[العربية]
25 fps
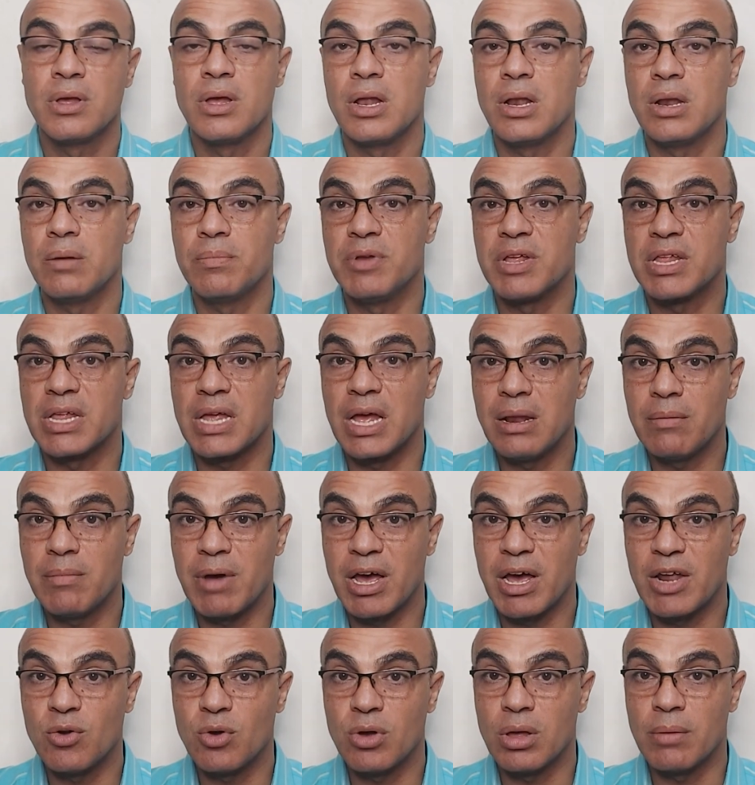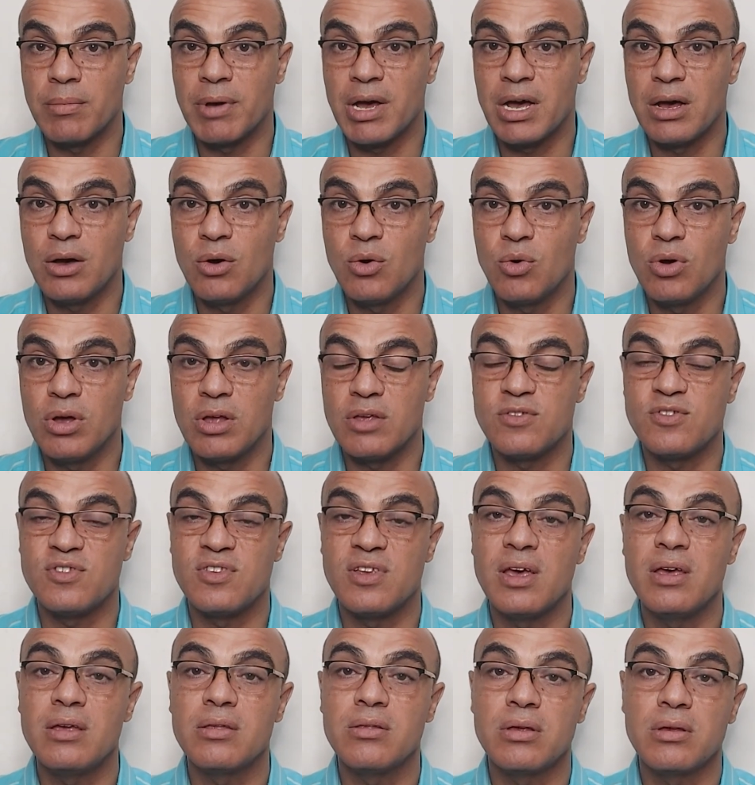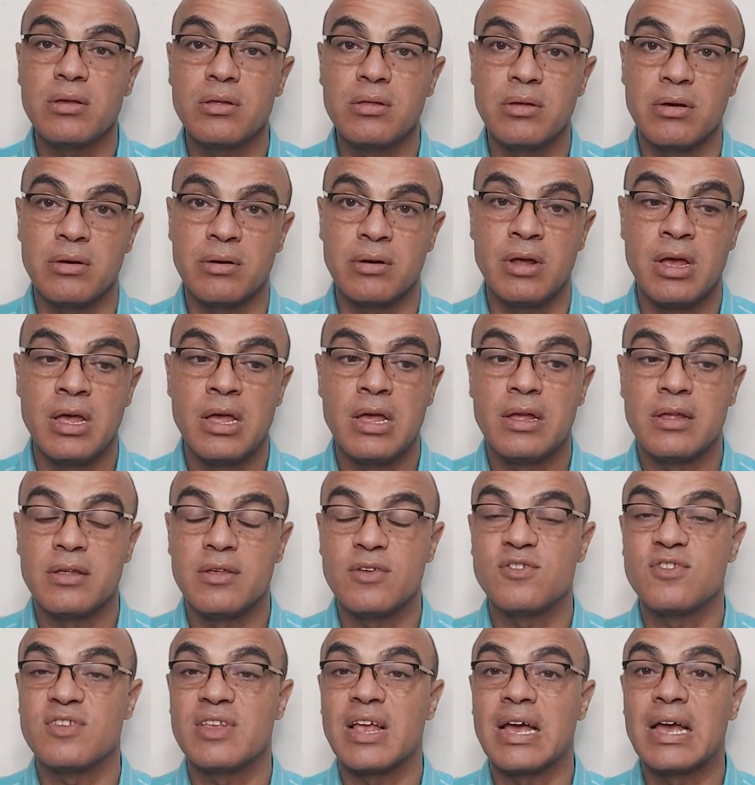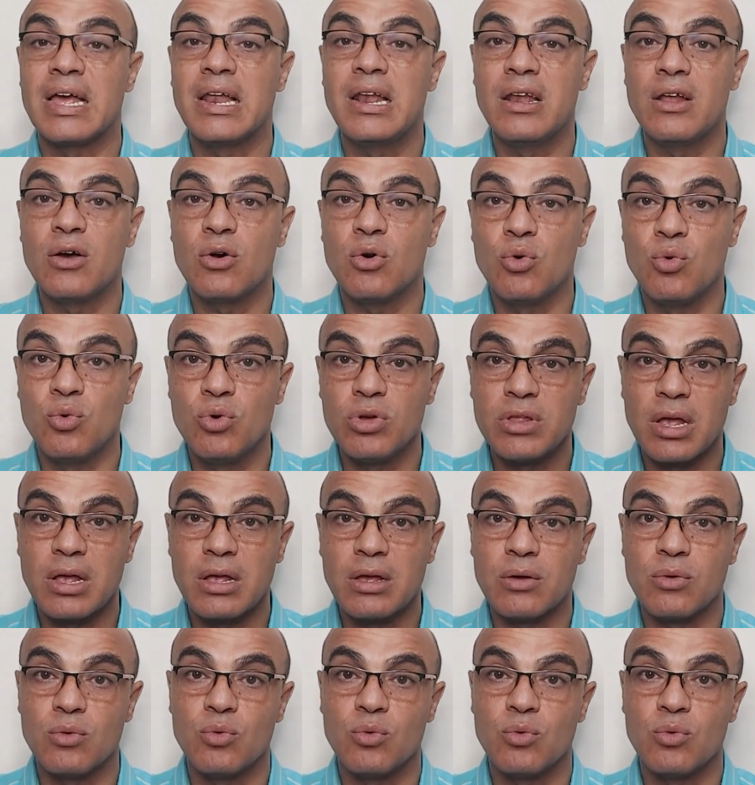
اللي بنتكلم عنه يا جماعه هو ازاي تقدر تستغل قوتك